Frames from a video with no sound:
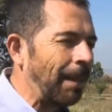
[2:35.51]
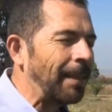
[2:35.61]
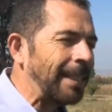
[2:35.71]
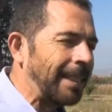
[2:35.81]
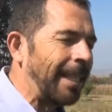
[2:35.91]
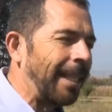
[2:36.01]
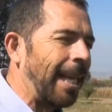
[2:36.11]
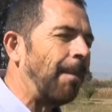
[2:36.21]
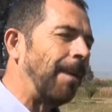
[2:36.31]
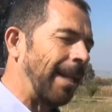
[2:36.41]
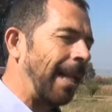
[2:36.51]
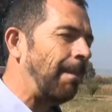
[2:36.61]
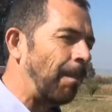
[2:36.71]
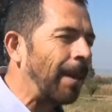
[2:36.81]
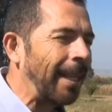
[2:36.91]
abastecer de agua en la
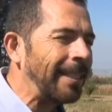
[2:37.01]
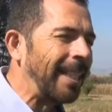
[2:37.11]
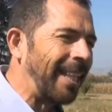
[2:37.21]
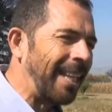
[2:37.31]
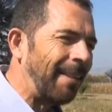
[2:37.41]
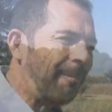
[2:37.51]
época de sequía.